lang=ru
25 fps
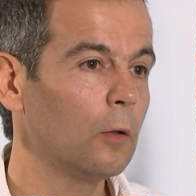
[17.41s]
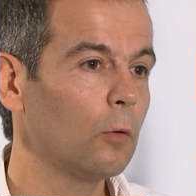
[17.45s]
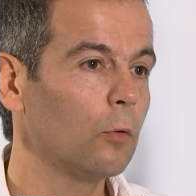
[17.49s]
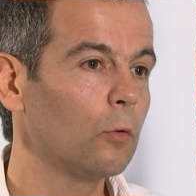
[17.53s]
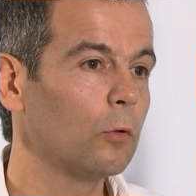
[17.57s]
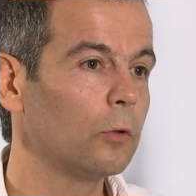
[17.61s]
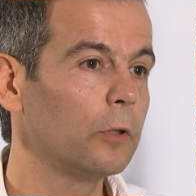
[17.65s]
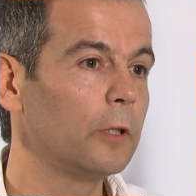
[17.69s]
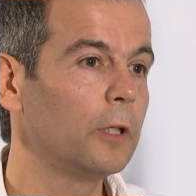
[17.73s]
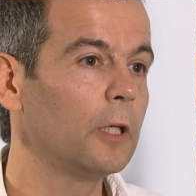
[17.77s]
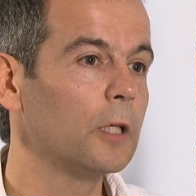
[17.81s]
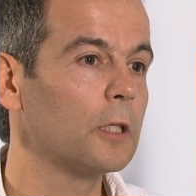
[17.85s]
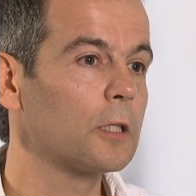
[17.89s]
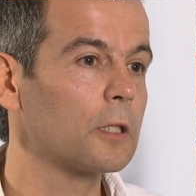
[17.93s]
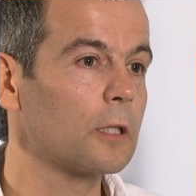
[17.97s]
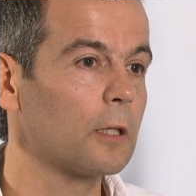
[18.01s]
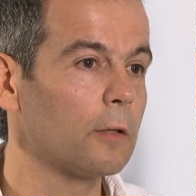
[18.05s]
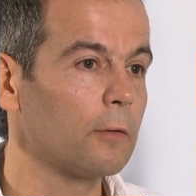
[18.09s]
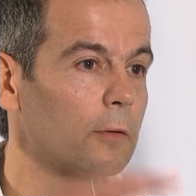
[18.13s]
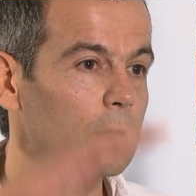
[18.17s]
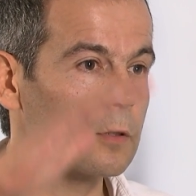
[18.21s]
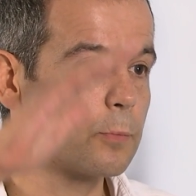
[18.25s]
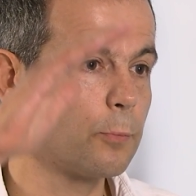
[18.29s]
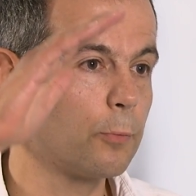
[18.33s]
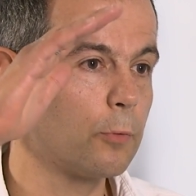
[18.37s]
от
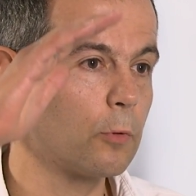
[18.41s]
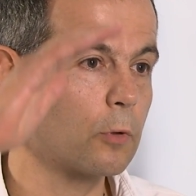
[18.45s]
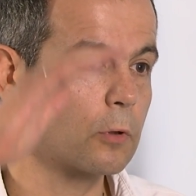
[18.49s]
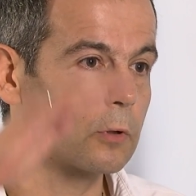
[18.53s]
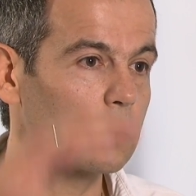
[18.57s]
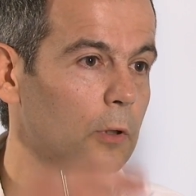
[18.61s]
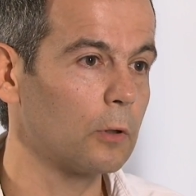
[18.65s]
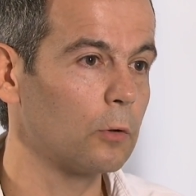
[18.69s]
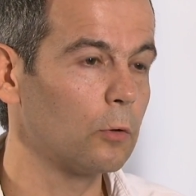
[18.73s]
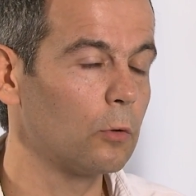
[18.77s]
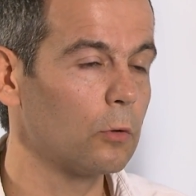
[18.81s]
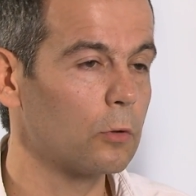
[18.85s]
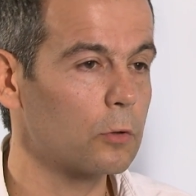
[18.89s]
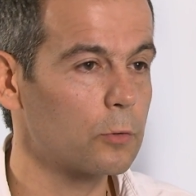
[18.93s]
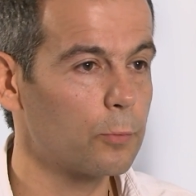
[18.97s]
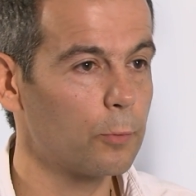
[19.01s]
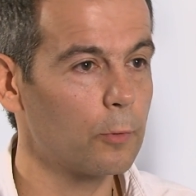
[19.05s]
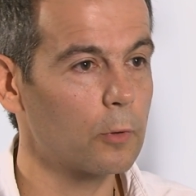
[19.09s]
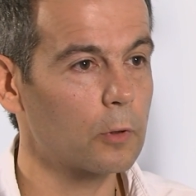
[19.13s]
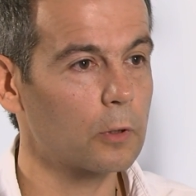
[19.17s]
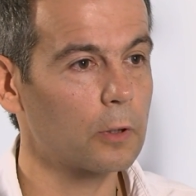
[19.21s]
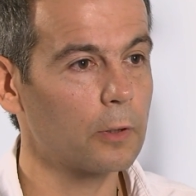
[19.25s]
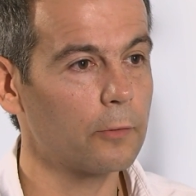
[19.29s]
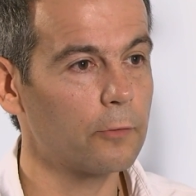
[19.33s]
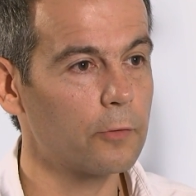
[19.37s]
детского спорта до
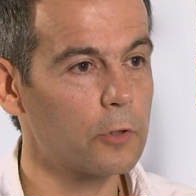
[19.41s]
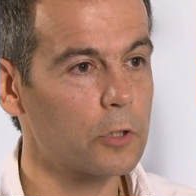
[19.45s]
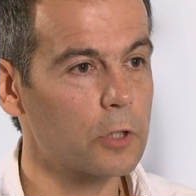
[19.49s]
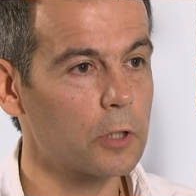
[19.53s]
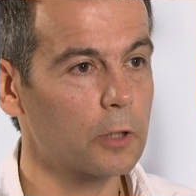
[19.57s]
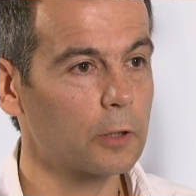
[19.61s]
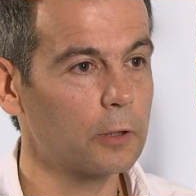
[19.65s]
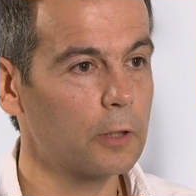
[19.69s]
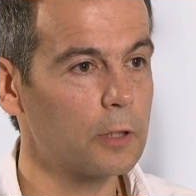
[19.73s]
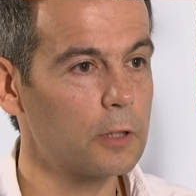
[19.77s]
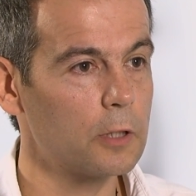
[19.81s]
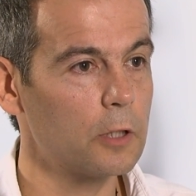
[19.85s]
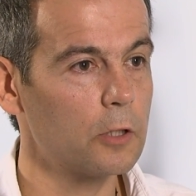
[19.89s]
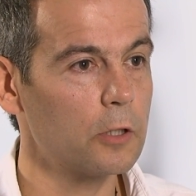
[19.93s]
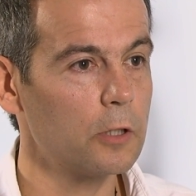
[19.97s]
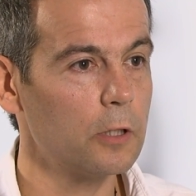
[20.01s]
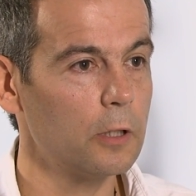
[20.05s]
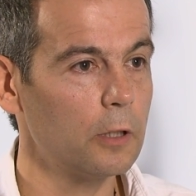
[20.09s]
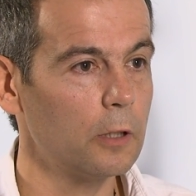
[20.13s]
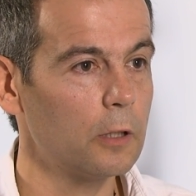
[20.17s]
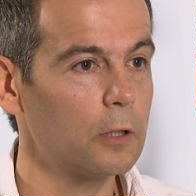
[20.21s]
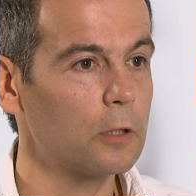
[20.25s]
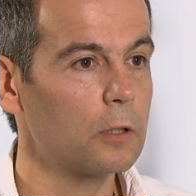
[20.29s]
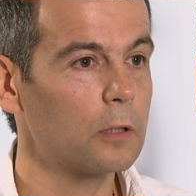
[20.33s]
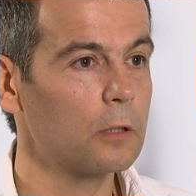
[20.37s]
спорта высших
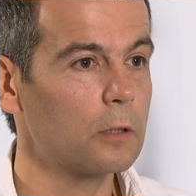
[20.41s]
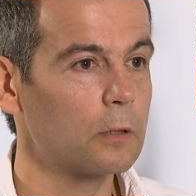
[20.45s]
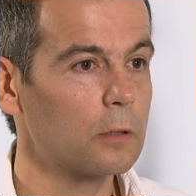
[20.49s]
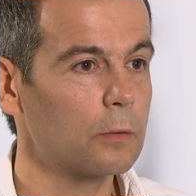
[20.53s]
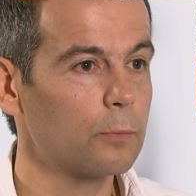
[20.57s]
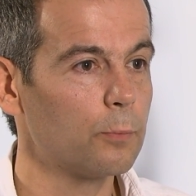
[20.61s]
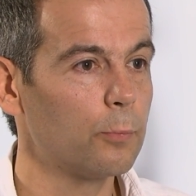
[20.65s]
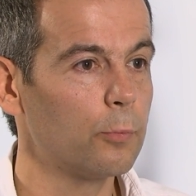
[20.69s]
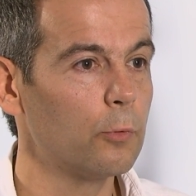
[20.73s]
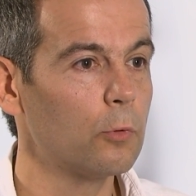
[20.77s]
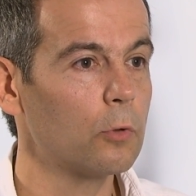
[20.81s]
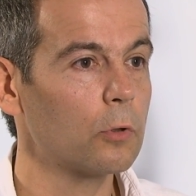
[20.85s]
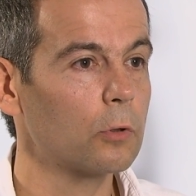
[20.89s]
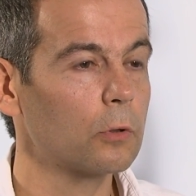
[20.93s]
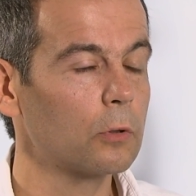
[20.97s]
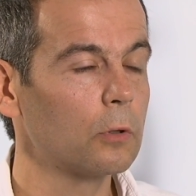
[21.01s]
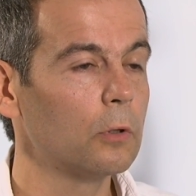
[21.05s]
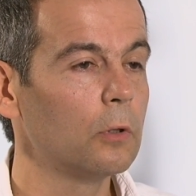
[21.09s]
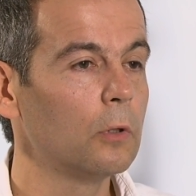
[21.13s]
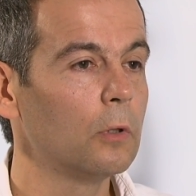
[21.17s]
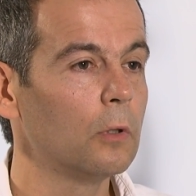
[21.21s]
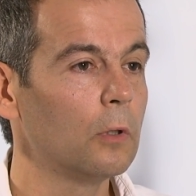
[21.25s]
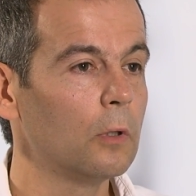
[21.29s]
достижений спорт,